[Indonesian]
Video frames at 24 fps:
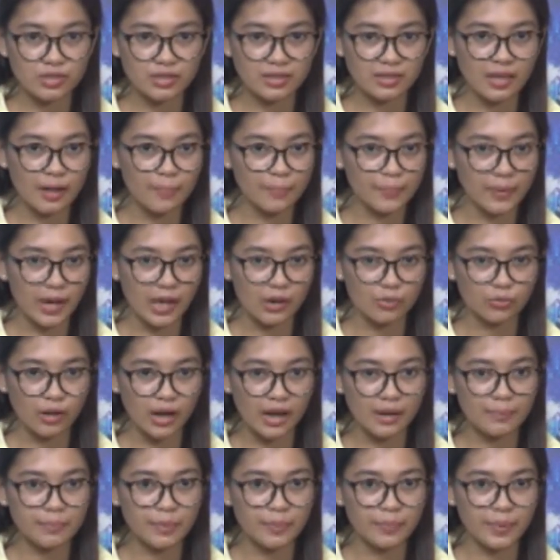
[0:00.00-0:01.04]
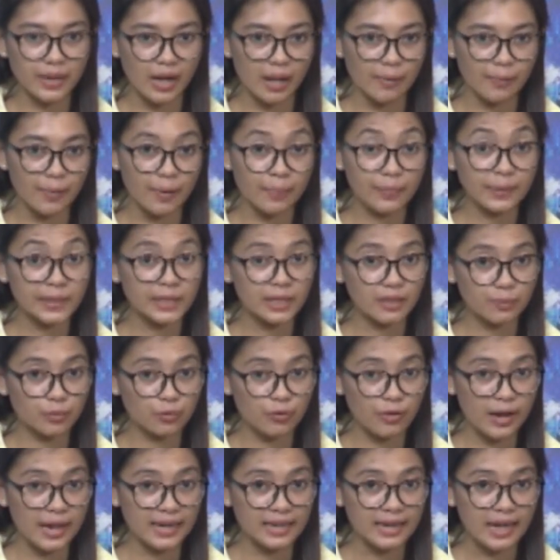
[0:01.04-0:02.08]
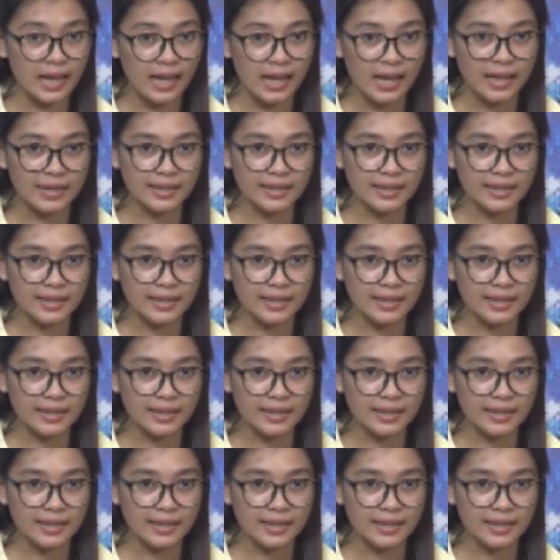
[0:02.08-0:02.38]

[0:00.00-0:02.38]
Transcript: tetap melakukan beberapa pertemuan